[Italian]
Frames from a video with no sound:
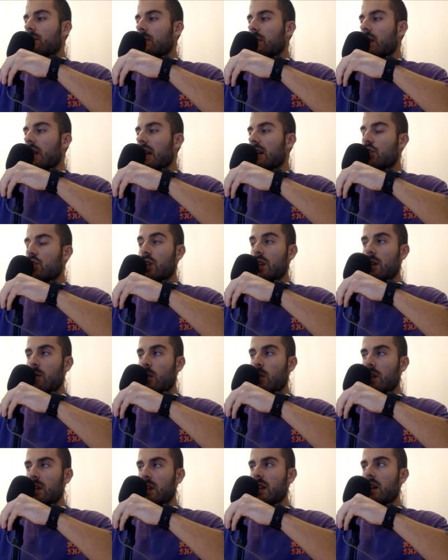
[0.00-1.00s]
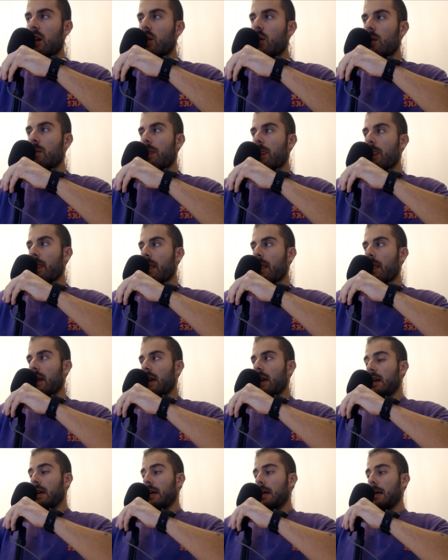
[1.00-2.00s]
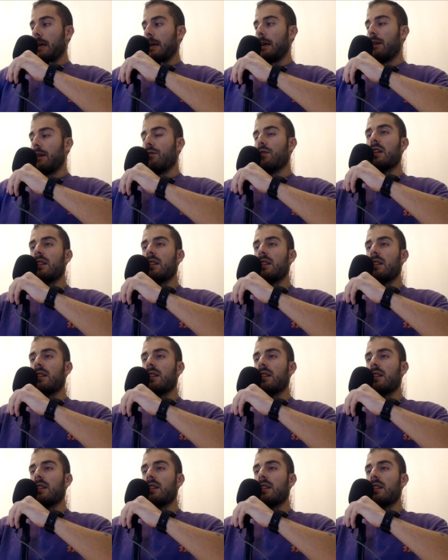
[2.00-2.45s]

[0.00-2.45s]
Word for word: ci tenevo a dirlo. E eh, finite